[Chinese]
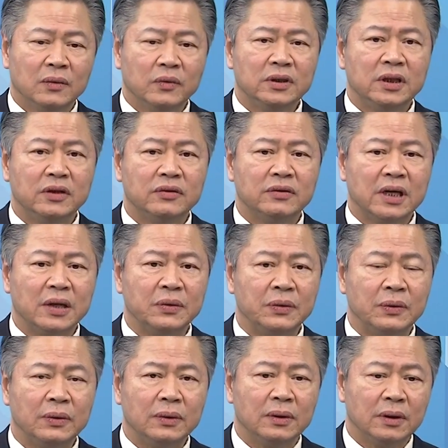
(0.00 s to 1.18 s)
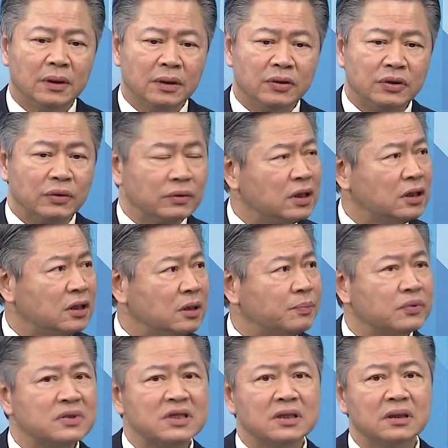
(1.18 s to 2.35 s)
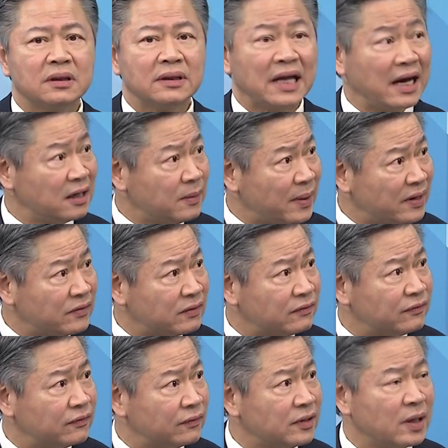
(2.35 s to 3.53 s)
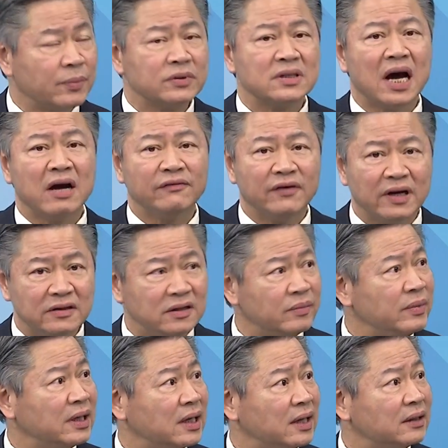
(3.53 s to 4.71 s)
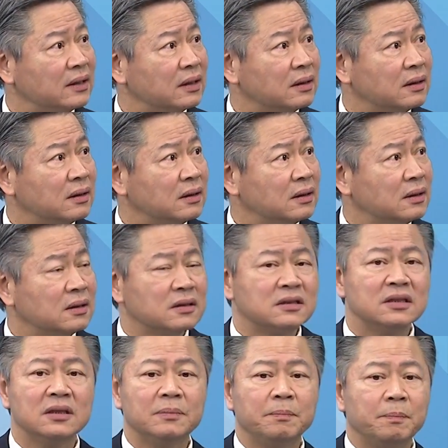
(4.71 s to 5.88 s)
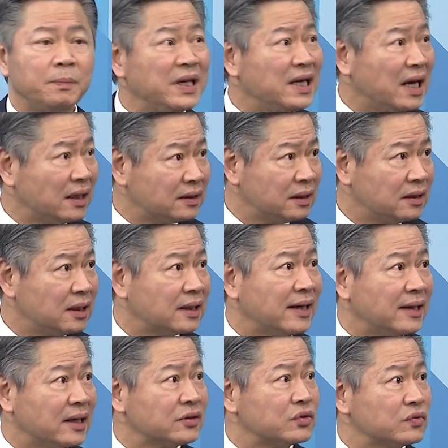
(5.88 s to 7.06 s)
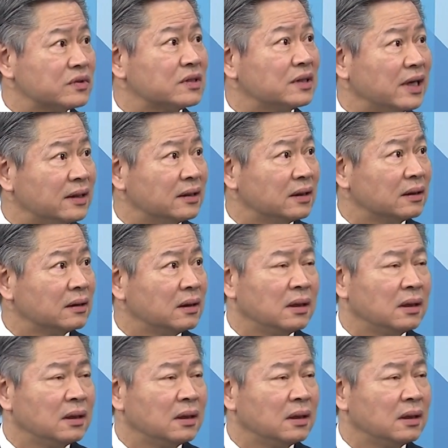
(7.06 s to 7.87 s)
问题就在于。九一一不是塔利班政府，也不是阿富汗人民干的，对，是宾拉登的盖达组织干的。